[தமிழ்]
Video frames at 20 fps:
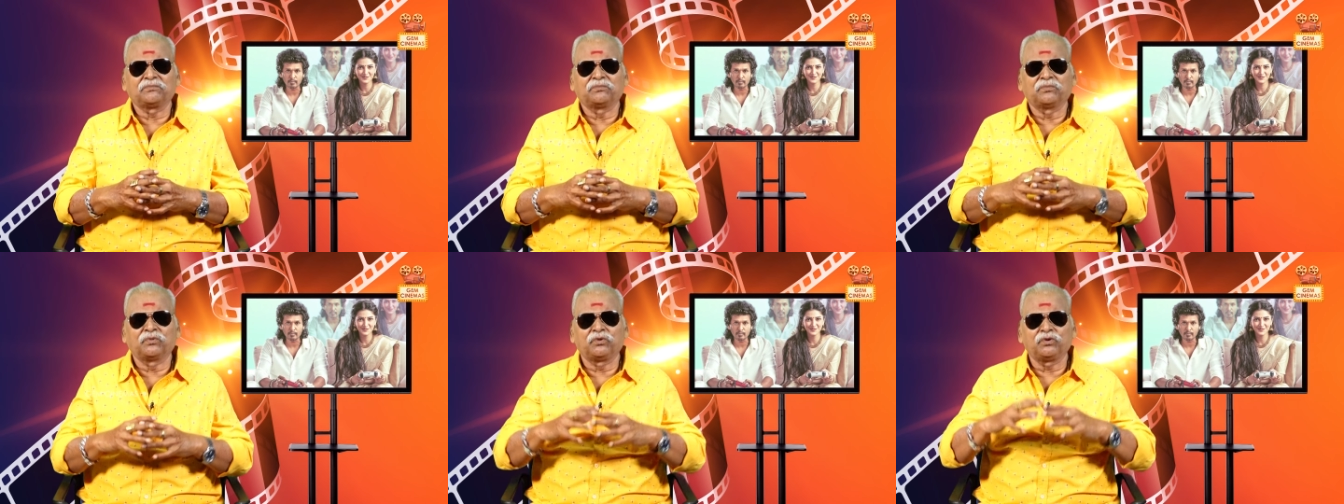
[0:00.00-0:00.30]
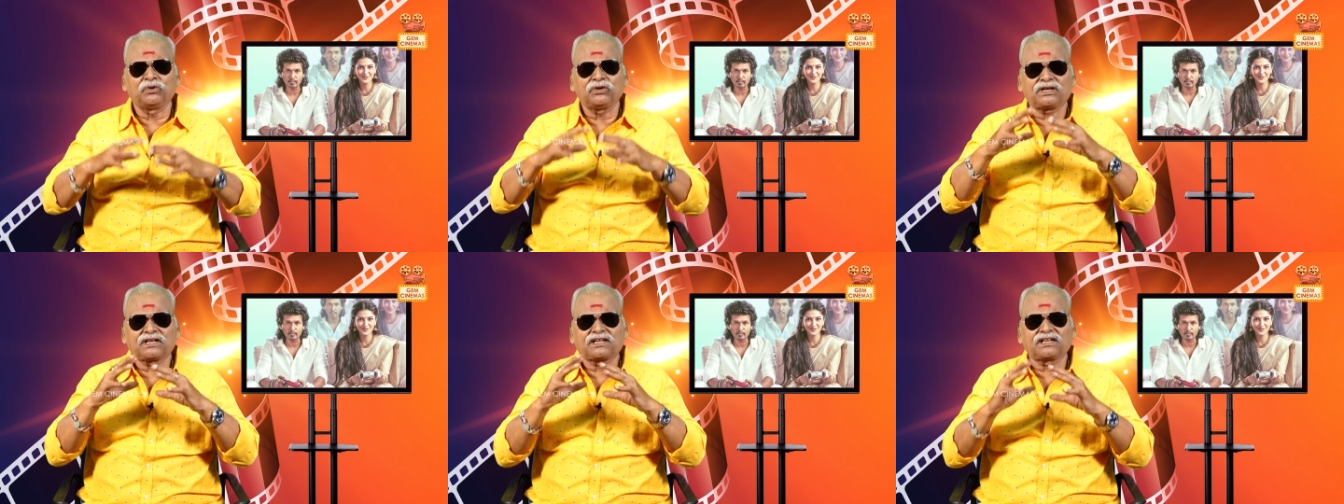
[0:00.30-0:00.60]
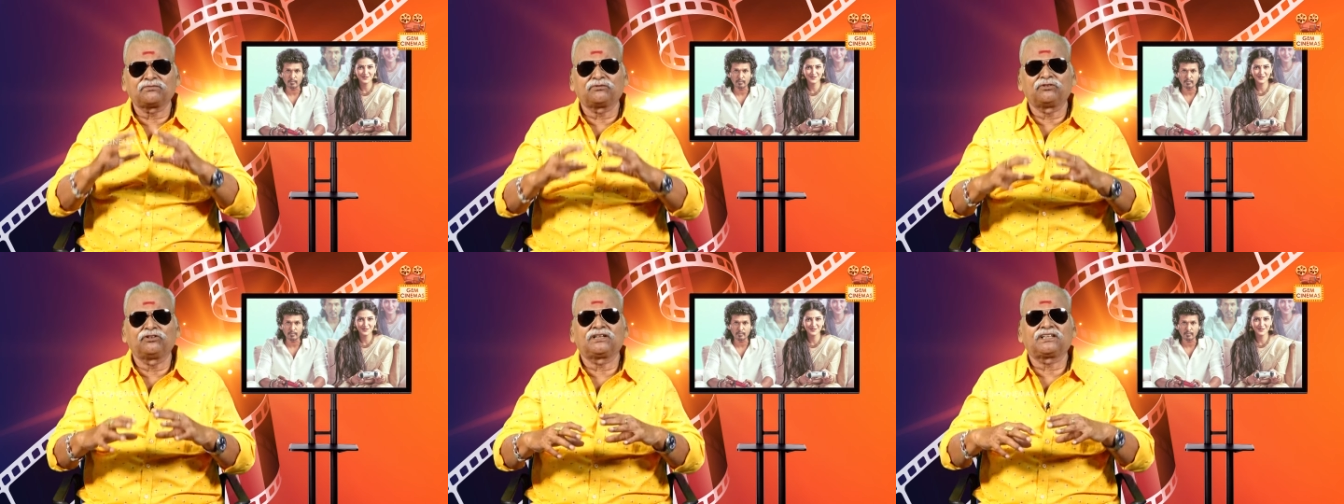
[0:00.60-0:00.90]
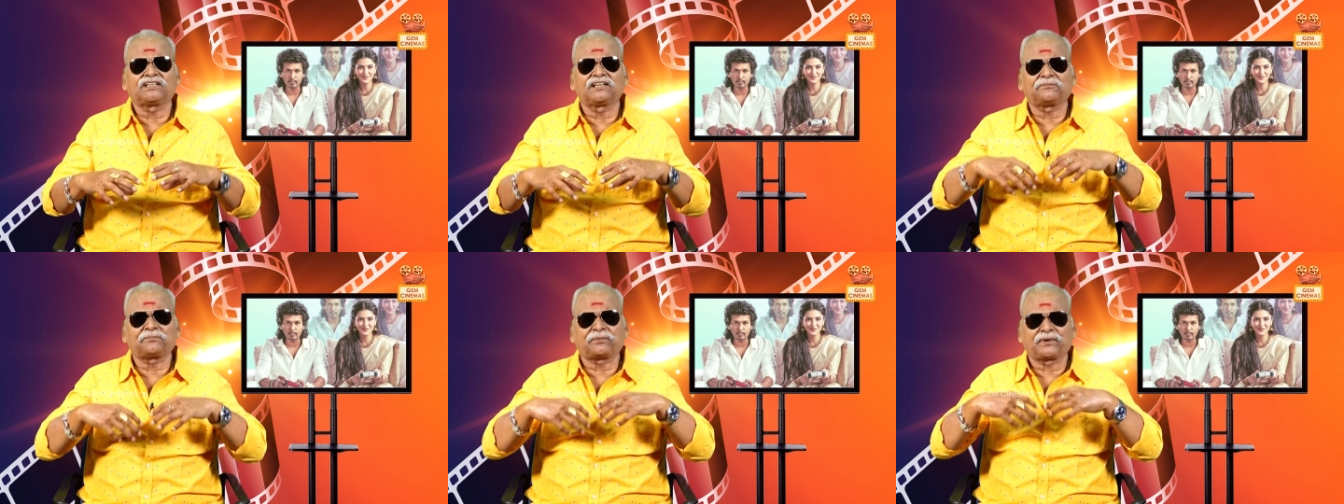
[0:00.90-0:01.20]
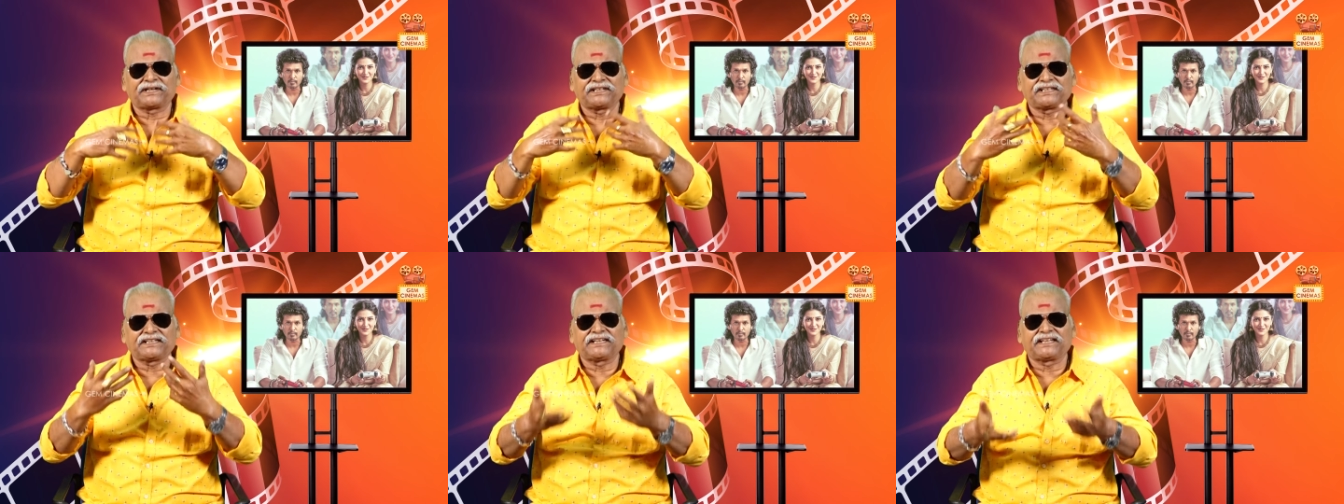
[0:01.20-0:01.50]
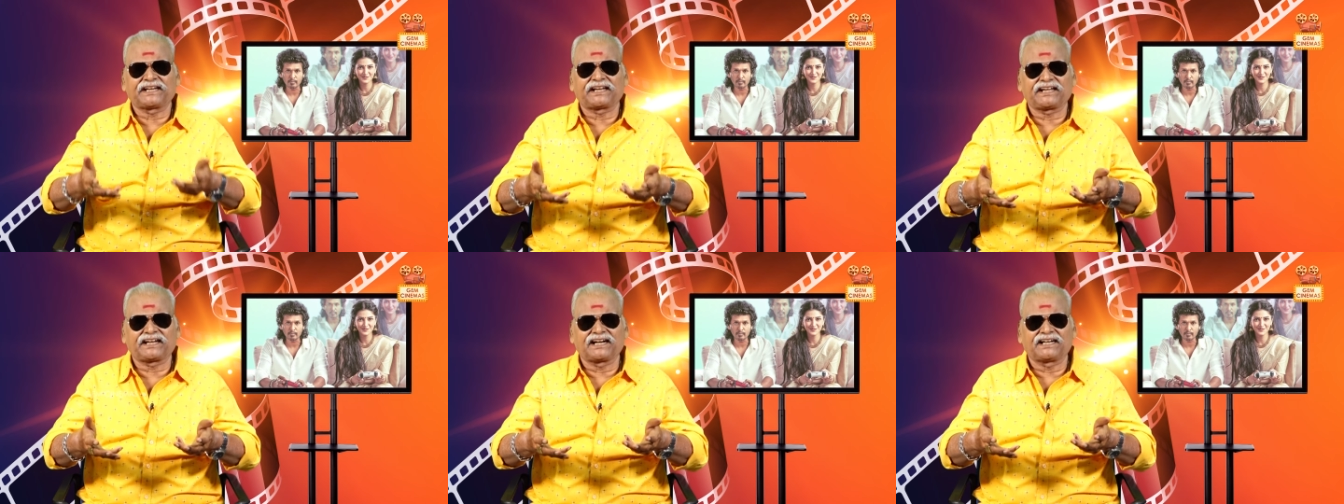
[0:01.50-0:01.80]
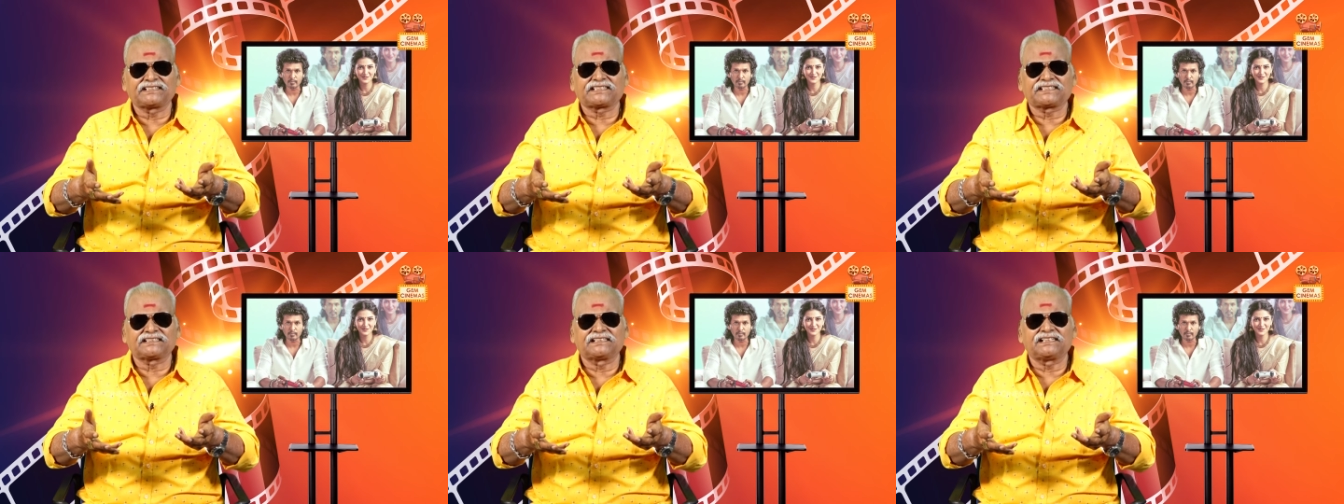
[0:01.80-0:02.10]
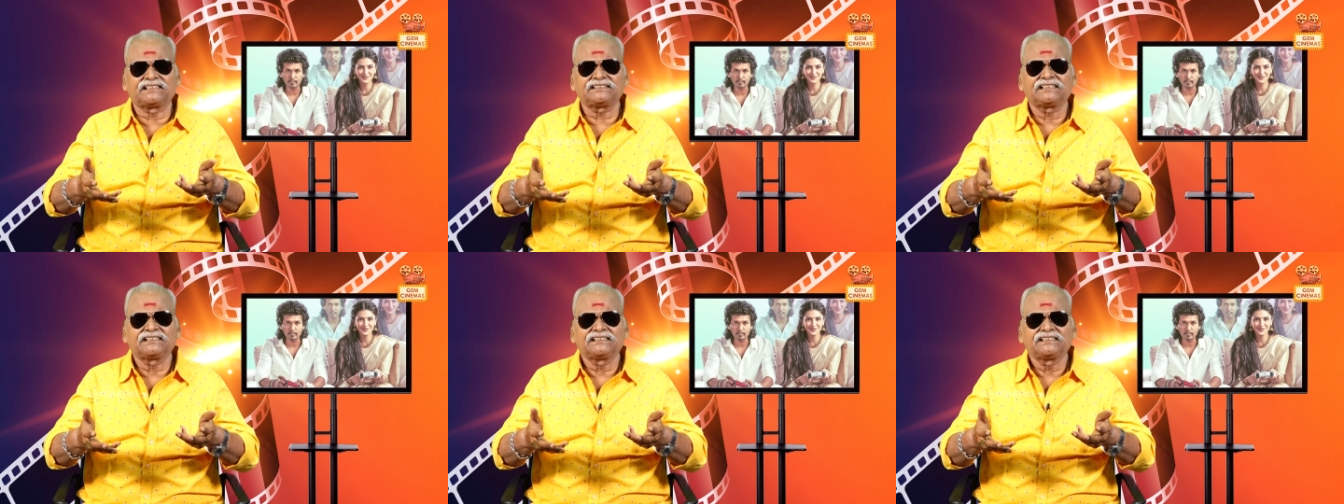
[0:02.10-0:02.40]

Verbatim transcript: முழுக்க முழுக்க படுக்கையறை காட்சிகள்